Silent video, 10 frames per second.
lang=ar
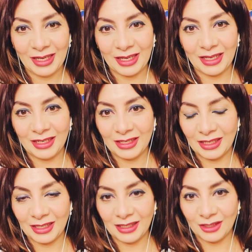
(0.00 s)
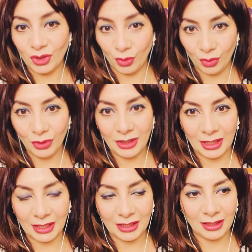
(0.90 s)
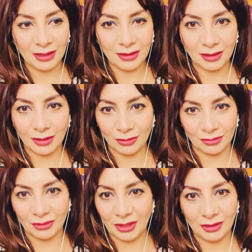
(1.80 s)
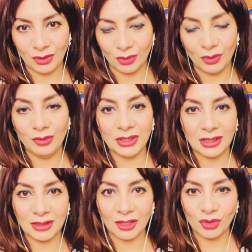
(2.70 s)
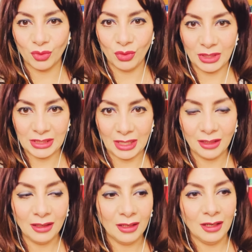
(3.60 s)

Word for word: الشهور الأخيرة أو نقدر نقول من تسع شهور لسنة